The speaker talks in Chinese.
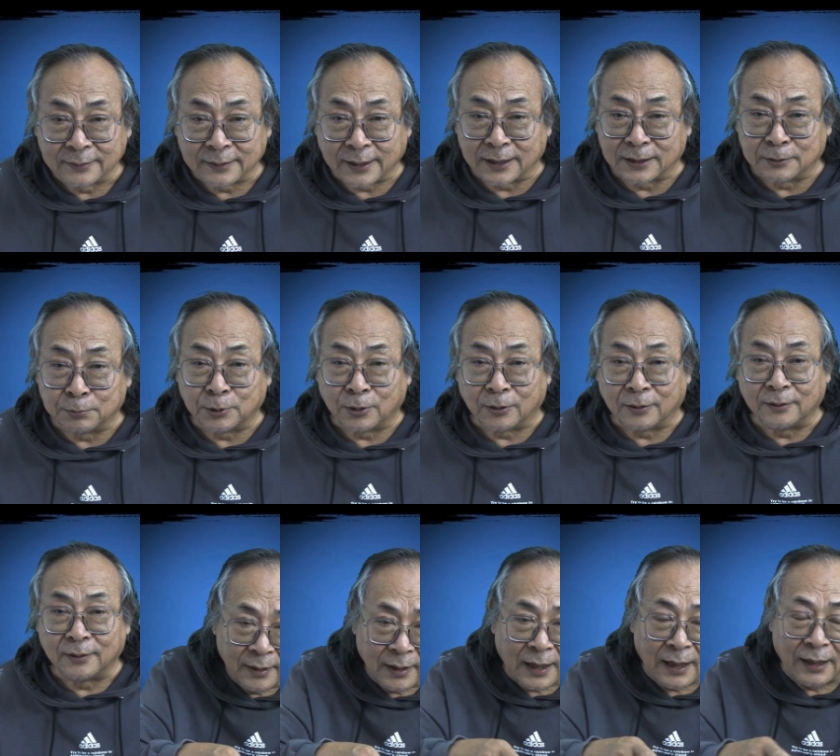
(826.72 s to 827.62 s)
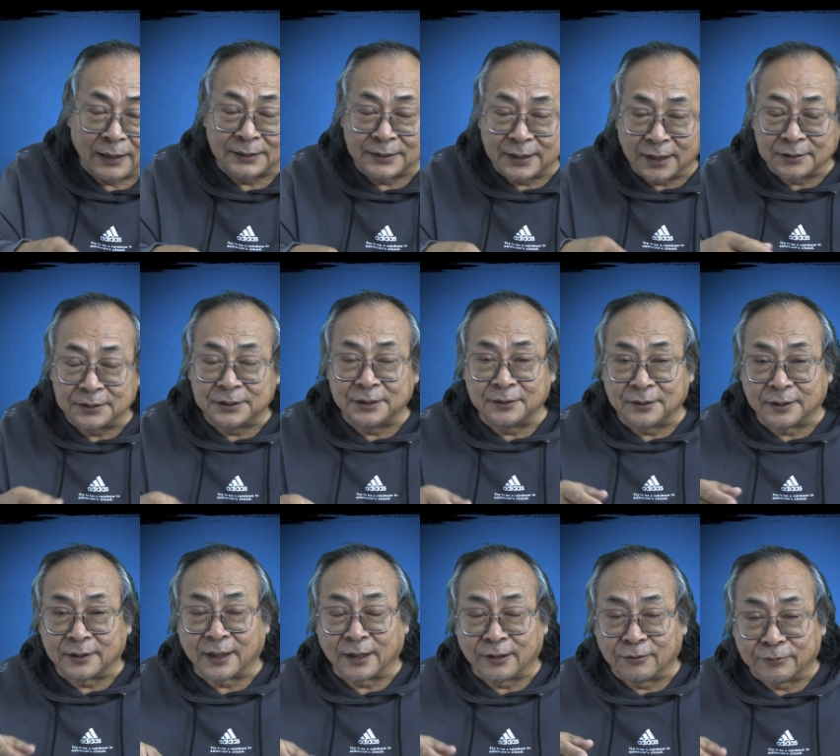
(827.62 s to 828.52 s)
但是不按江青
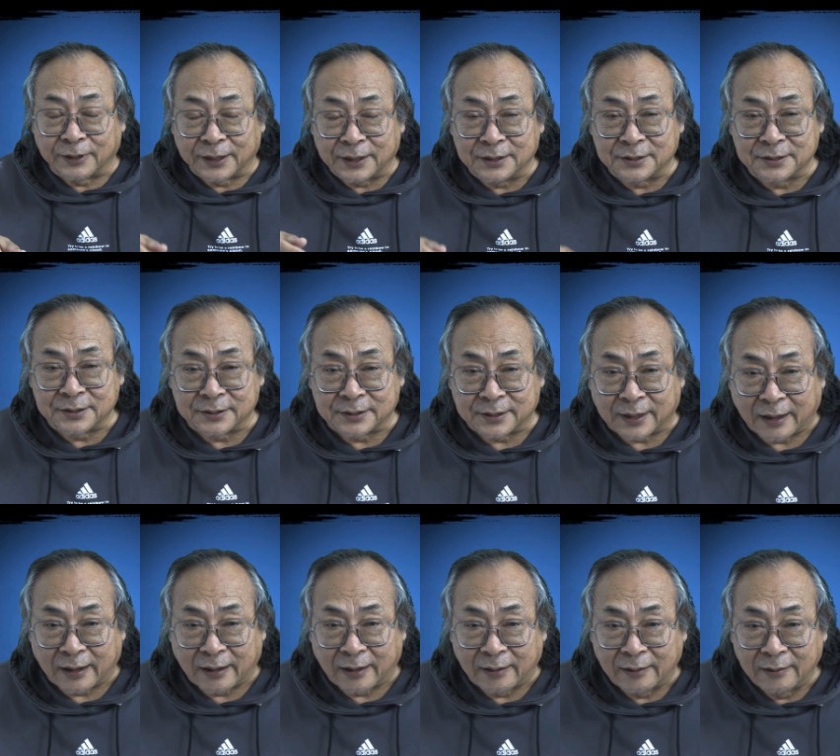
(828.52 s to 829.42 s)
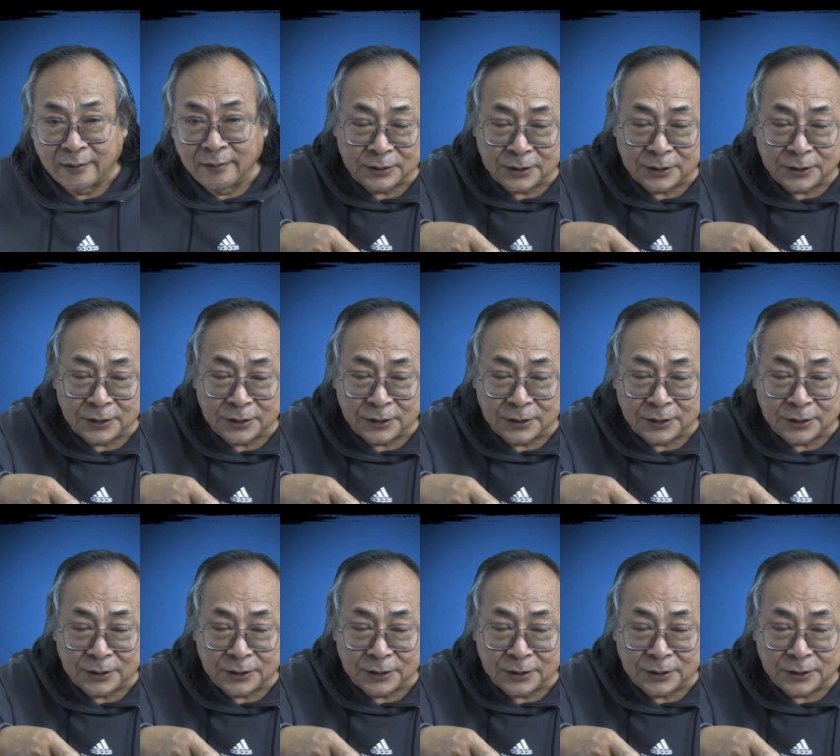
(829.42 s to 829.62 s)
的这个文艺思想啊，